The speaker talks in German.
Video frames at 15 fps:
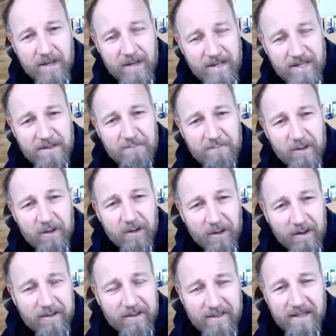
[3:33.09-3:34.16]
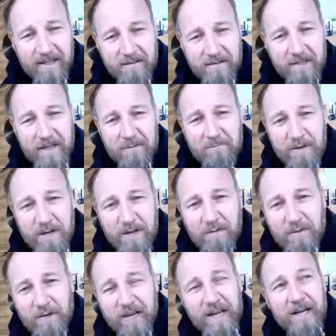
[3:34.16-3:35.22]
ersten Mal nach langer Zeit jetzt wieder einen
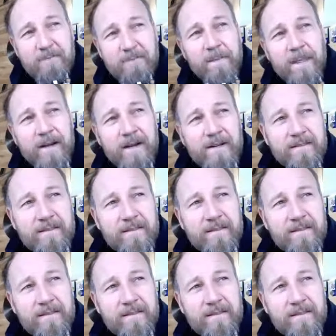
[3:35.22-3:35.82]
Brief schreiben.